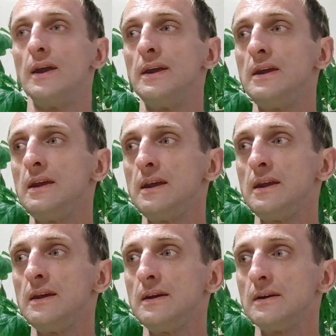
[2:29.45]

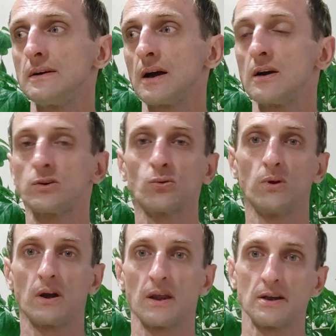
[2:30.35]
И как
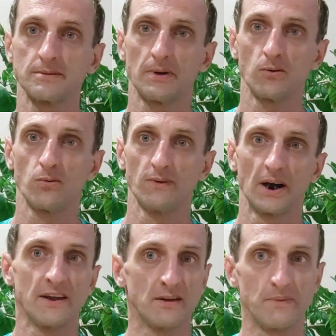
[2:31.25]
только я смогу
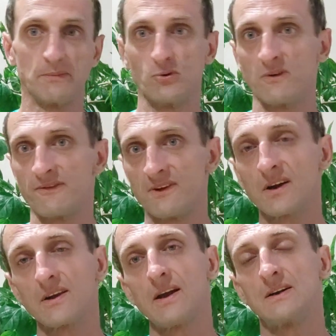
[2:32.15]
выходить в прямой
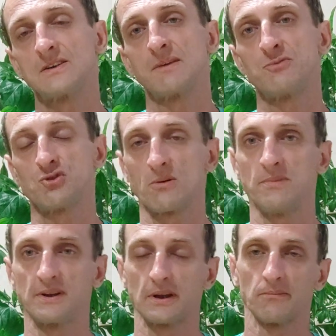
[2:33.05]
эфир, я сообщу
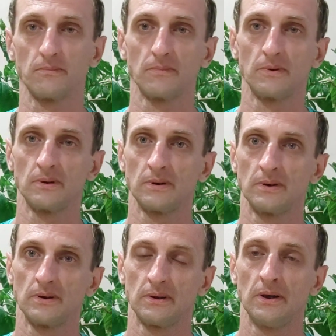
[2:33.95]
об
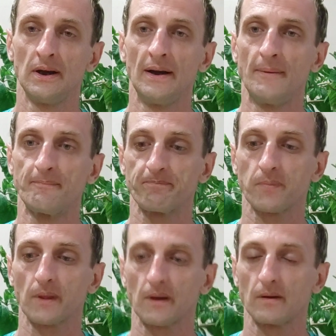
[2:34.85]
этом
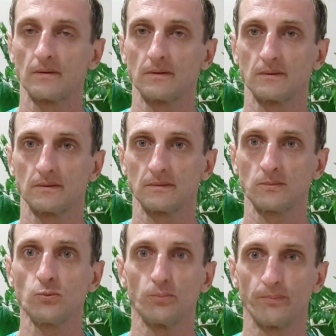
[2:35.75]

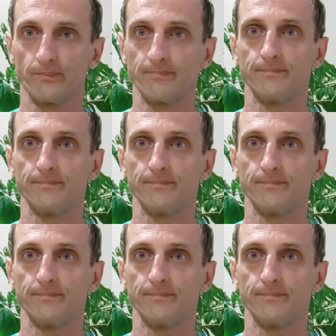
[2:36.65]
ну,